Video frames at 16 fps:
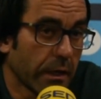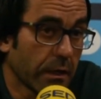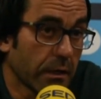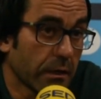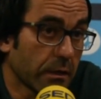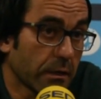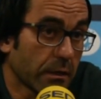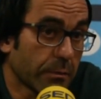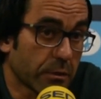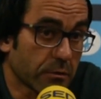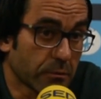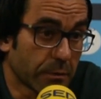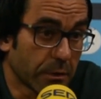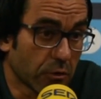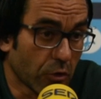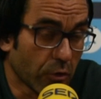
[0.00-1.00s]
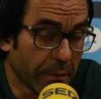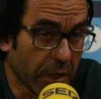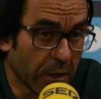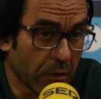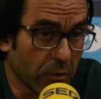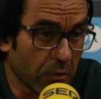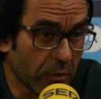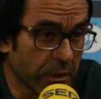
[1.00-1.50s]
Eh, pero sobre todo me
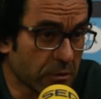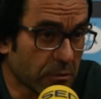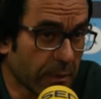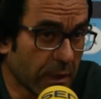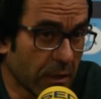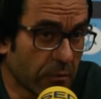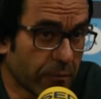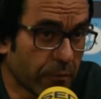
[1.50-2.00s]
quedo con eso, ¿vale?